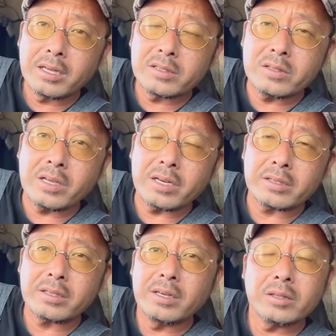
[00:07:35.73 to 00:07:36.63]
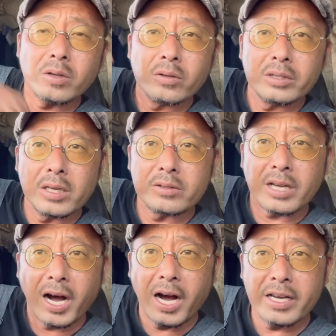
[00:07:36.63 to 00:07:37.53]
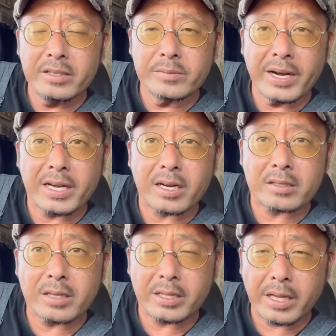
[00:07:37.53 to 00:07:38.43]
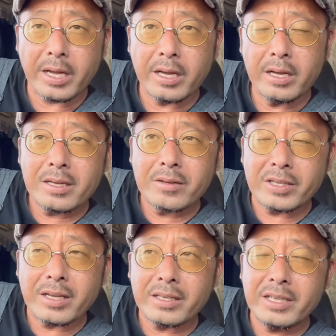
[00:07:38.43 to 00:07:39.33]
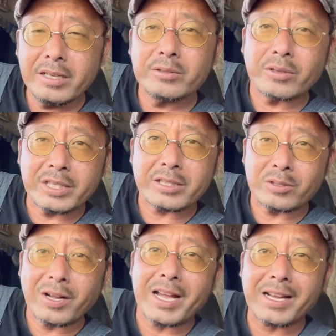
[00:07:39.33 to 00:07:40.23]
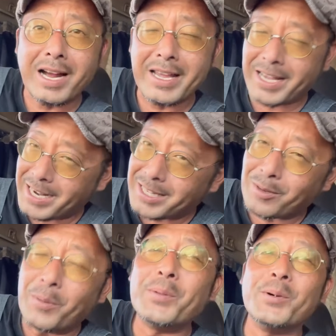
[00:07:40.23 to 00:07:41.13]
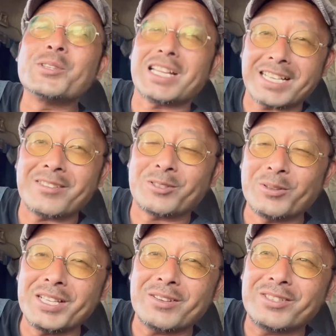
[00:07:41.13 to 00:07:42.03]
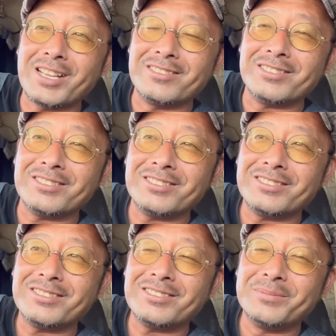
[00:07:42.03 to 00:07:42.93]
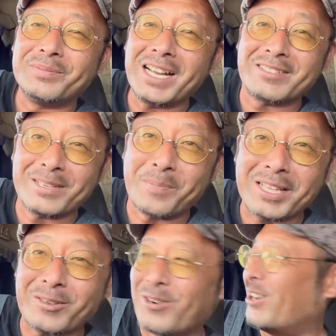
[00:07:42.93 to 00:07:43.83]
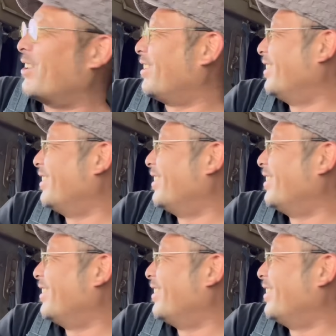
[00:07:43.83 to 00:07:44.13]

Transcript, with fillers: つけるトンネルに入る前からつけてほんで切る時がちょっと早いかなと思うたんだけどトンネル出る前ぐらいにパッとこう